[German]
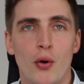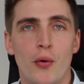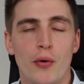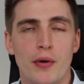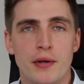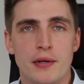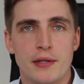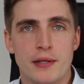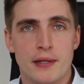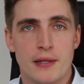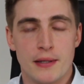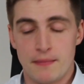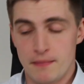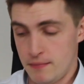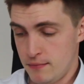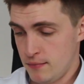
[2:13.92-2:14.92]
Und
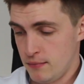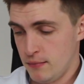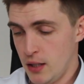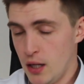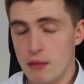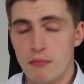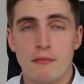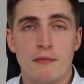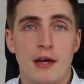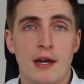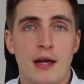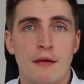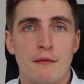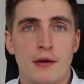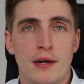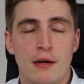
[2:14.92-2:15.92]
ähm, ja, werden
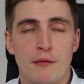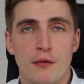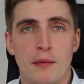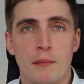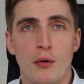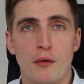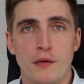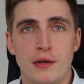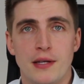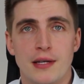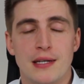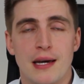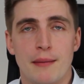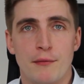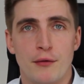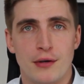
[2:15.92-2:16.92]
einfach davon
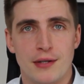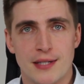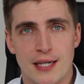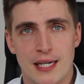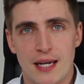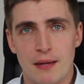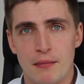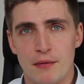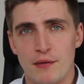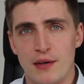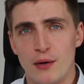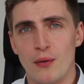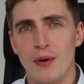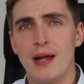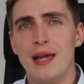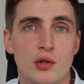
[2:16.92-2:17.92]
profitiert haben, von dieser
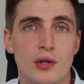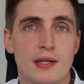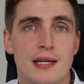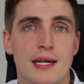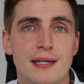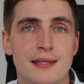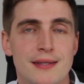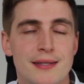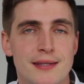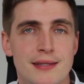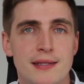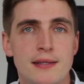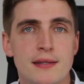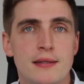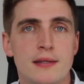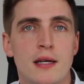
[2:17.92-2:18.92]
Gegenbewegung. So, das heißt, es
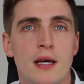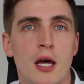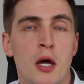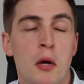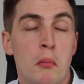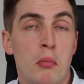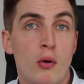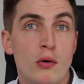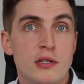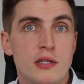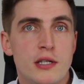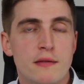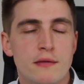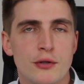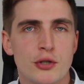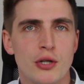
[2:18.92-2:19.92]
ist
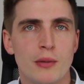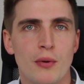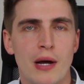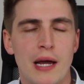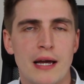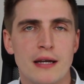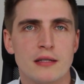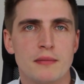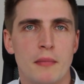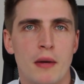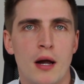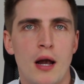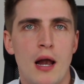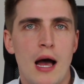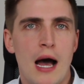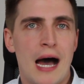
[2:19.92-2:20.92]
positive Stimmung
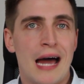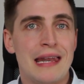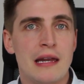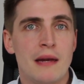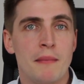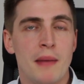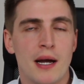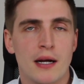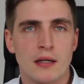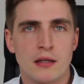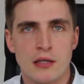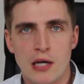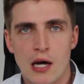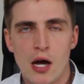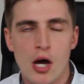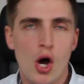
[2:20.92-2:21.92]
erstmal an den Märkten
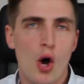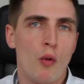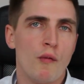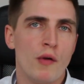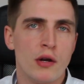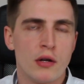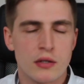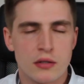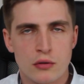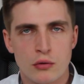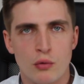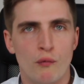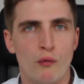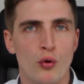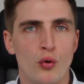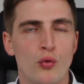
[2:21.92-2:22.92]
da, auch wenn das
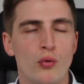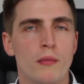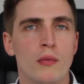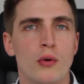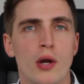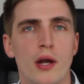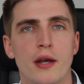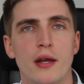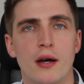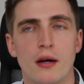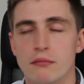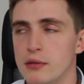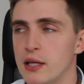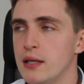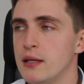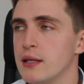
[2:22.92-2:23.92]
Volumen oder der,
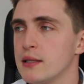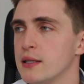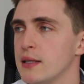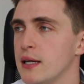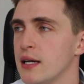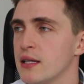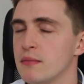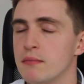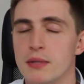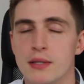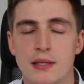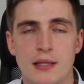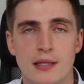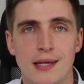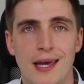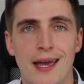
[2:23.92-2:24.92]
der Index jetzt erst ein
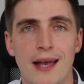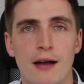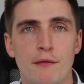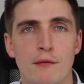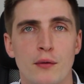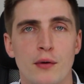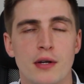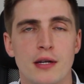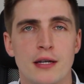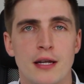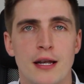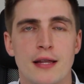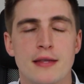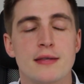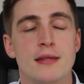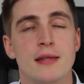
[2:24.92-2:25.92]
bisschen träger wurde in den
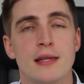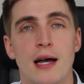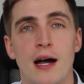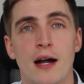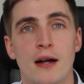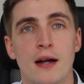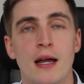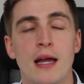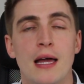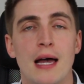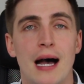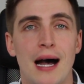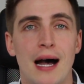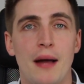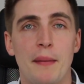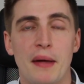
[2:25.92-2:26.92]
letzten Tagen,
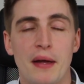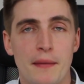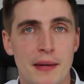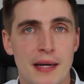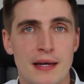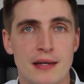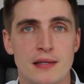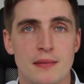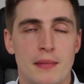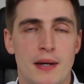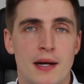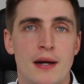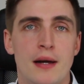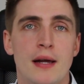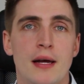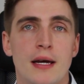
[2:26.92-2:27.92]
aber
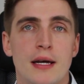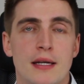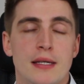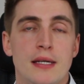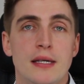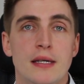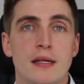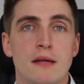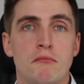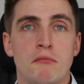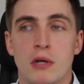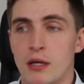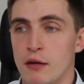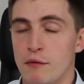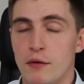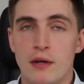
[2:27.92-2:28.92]
erstmal die
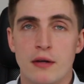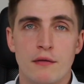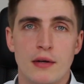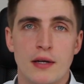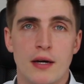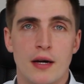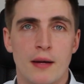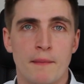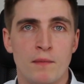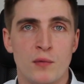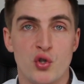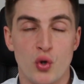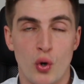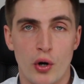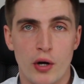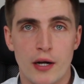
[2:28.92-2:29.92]
Gewinne wieder
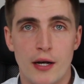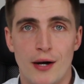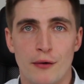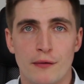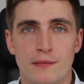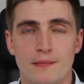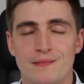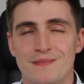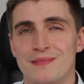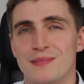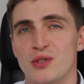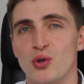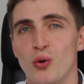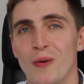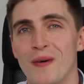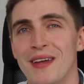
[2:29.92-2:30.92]
zurückgelaufen.
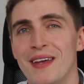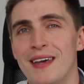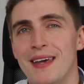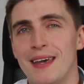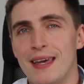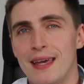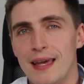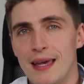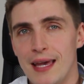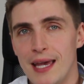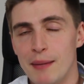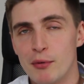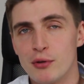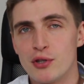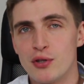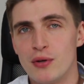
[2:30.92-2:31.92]
So,
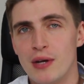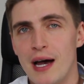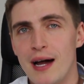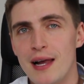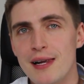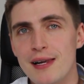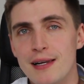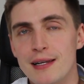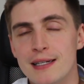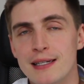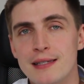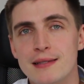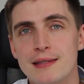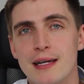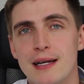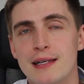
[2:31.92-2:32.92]
Emotional
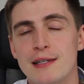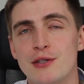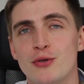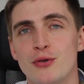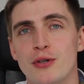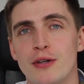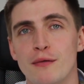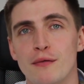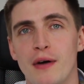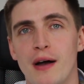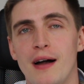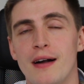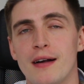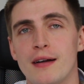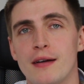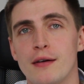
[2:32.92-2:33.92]
ist also die
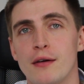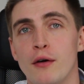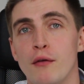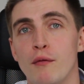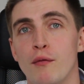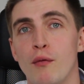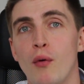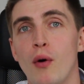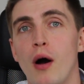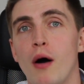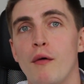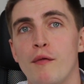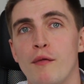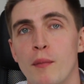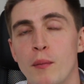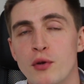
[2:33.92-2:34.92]
Frage,
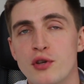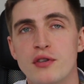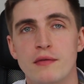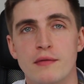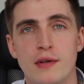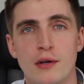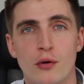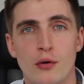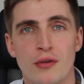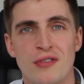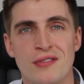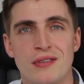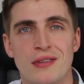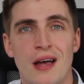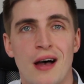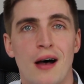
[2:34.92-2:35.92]
worauf müssen wir
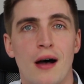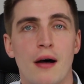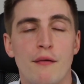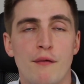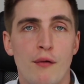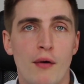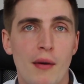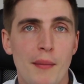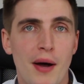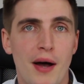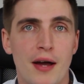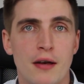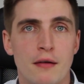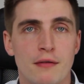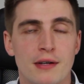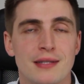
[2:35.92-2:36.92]
uns da
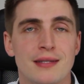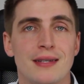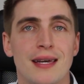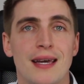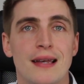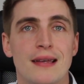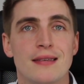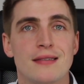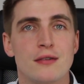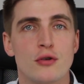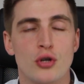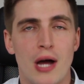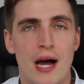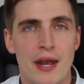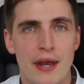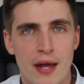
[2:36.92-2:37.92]
vorbereiten? Was sind
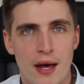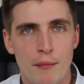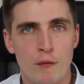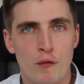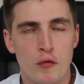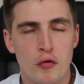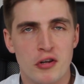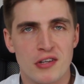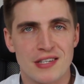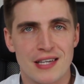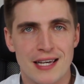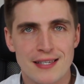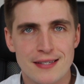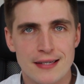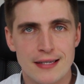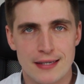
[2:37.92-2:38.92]
realistische Annahmen für das
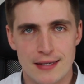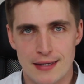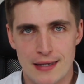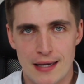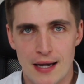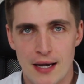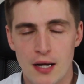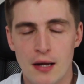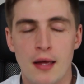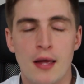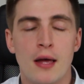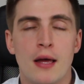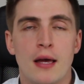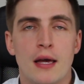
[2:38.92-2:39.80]
restliche Jahr?